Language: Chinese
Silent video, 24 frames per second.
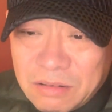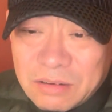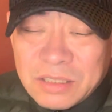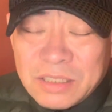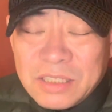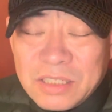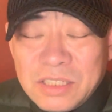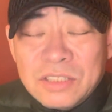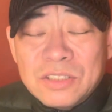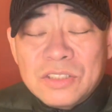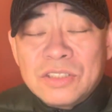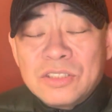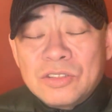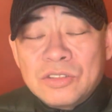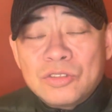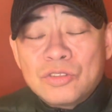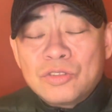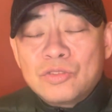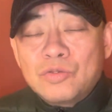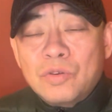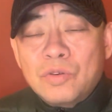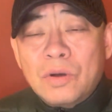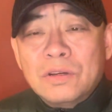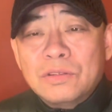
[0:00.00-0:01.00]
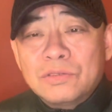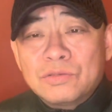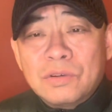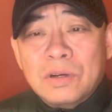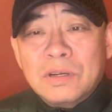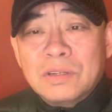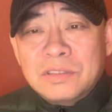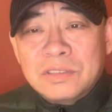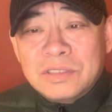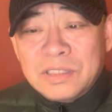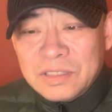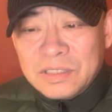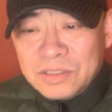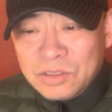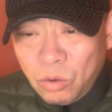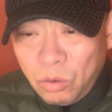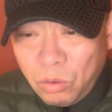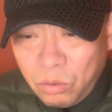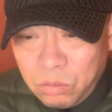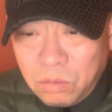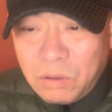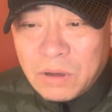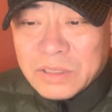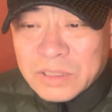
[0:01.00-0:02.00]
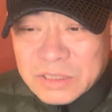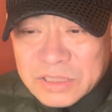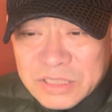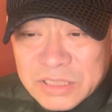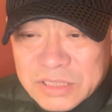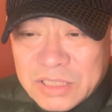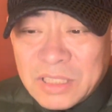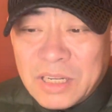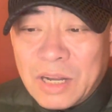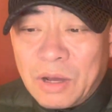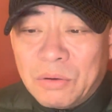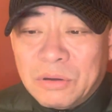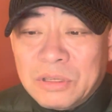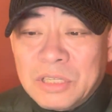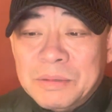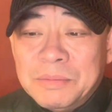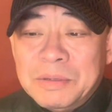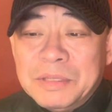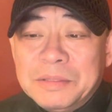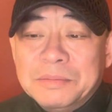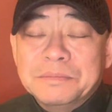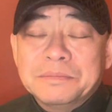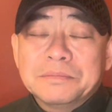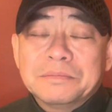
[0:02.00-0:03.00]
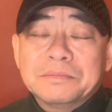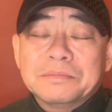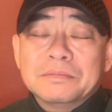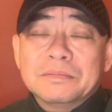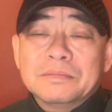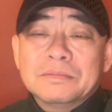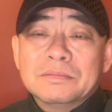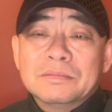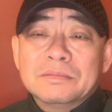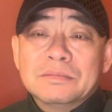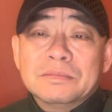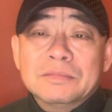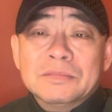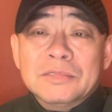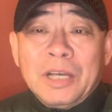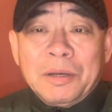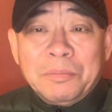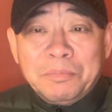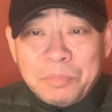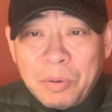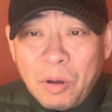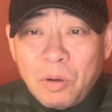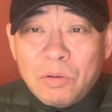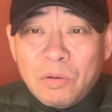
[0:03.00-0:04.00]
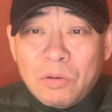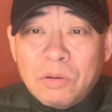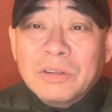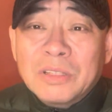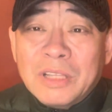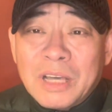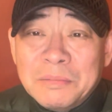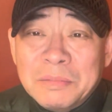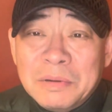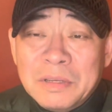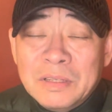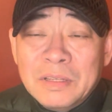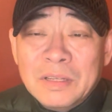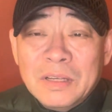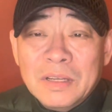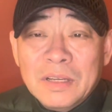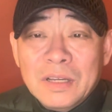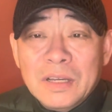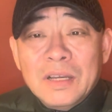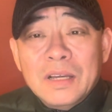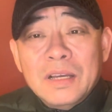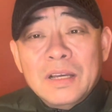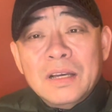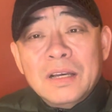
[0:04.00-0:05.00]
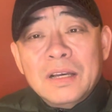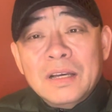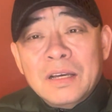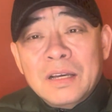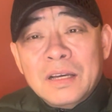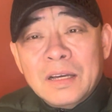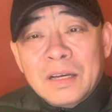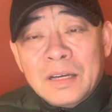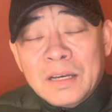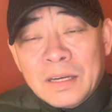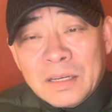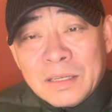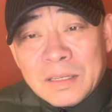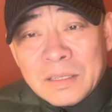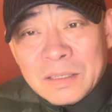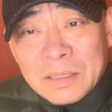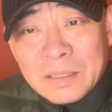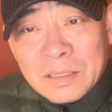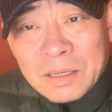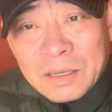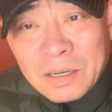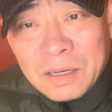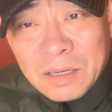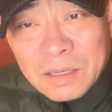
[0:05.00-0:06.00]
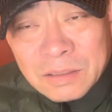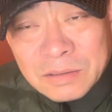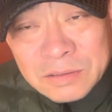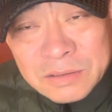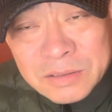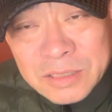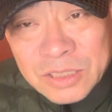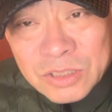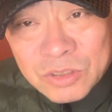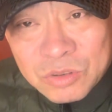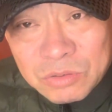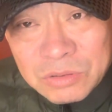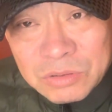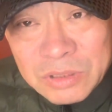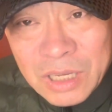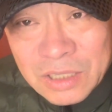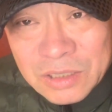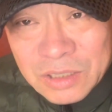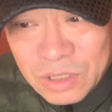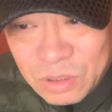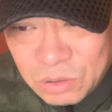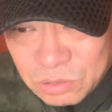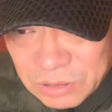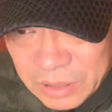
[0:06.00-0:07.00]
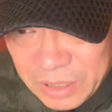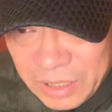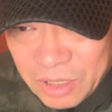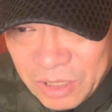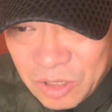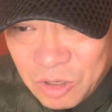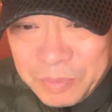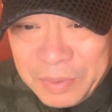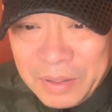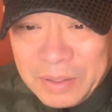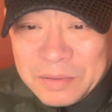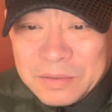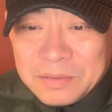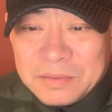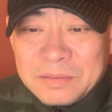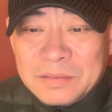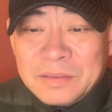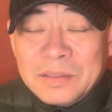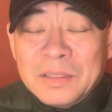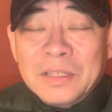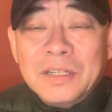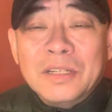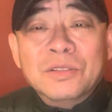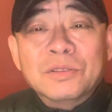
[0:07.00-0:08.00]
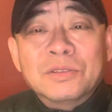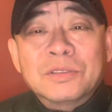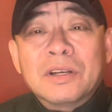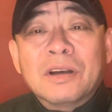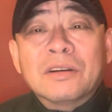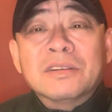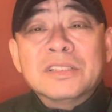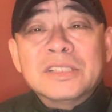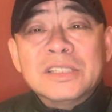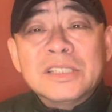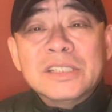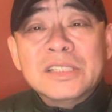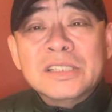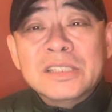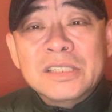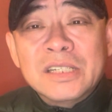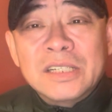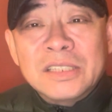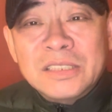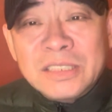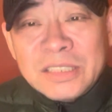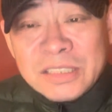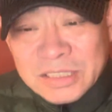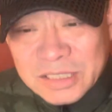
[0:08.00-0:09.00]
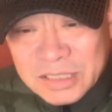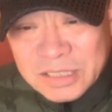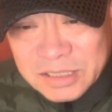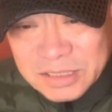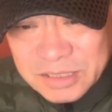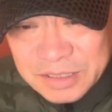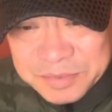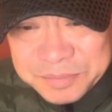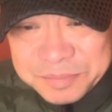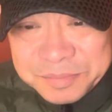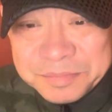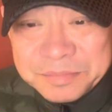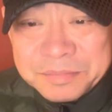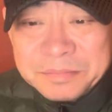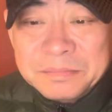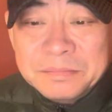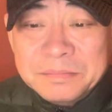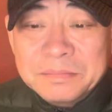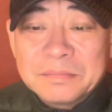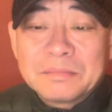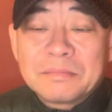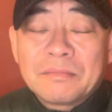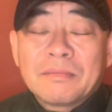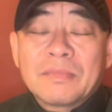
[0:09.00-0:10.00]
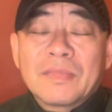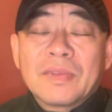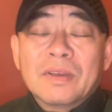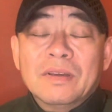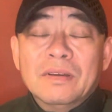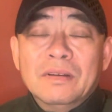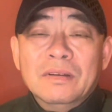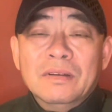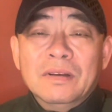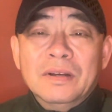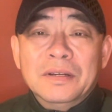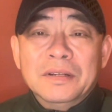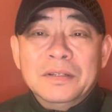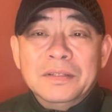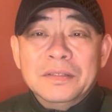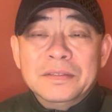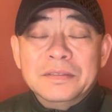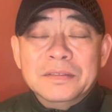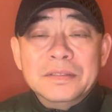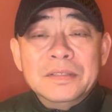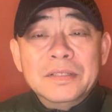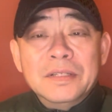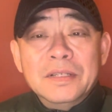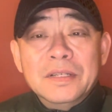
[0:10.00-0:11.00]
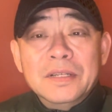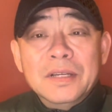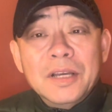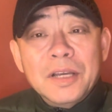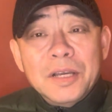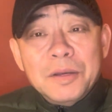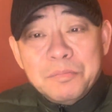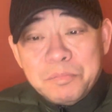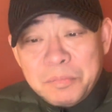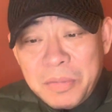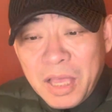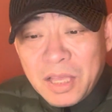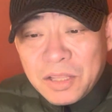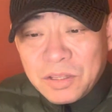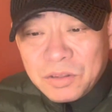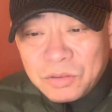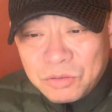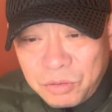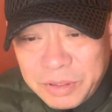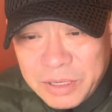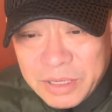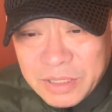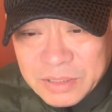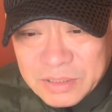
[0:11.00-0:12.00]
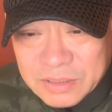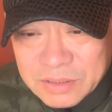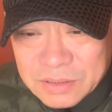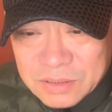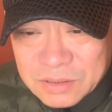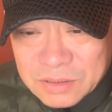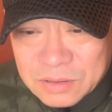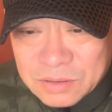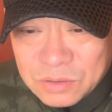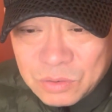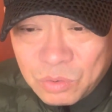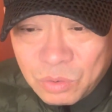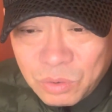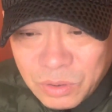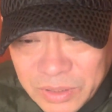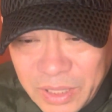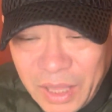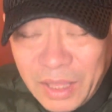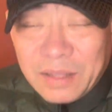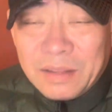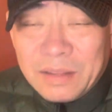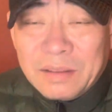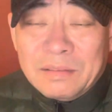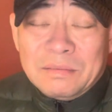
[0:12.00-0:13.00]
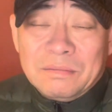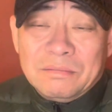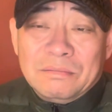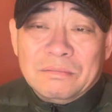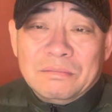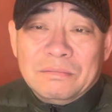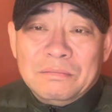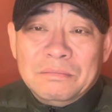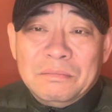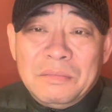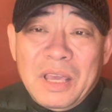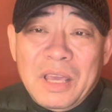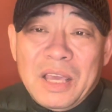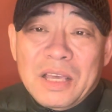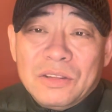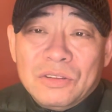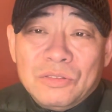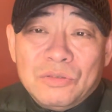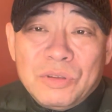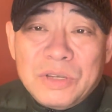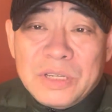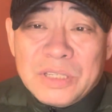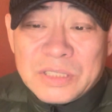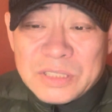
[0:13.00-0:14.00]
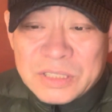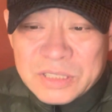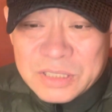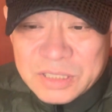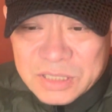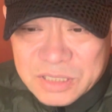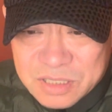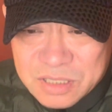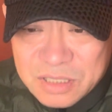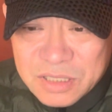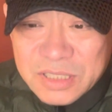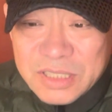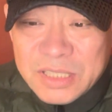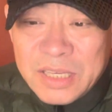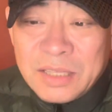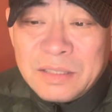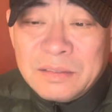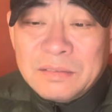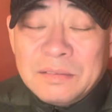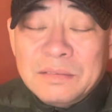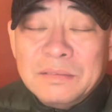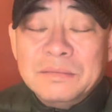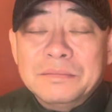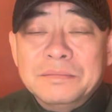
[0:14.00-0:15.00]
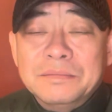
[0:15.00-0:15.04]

了一桩桩人祸的这些老爷们，啊，包括他们啊，在中央的后台老板啊，刘少奇啊，这些人啊，面对着国难，面对着时间。